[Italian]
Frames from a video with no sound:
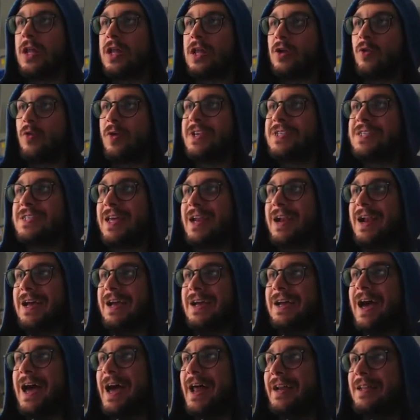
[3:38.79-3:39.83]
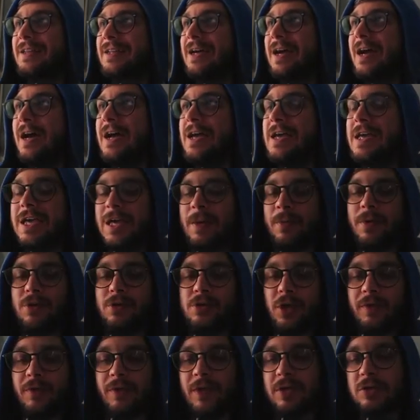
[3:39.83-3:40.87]
Questa era la carta che abbiamo
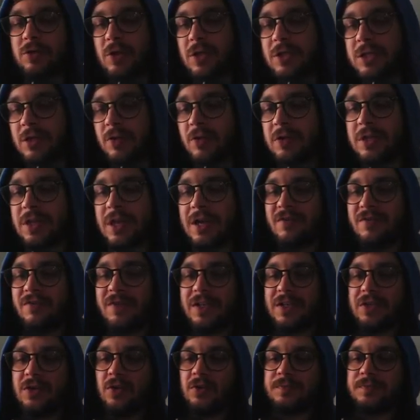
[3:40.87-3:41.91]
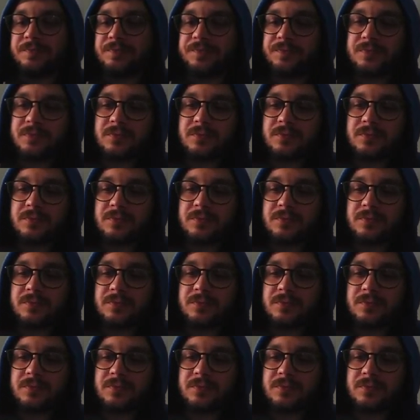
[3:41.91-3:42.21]
trovato l'altra volta nel video.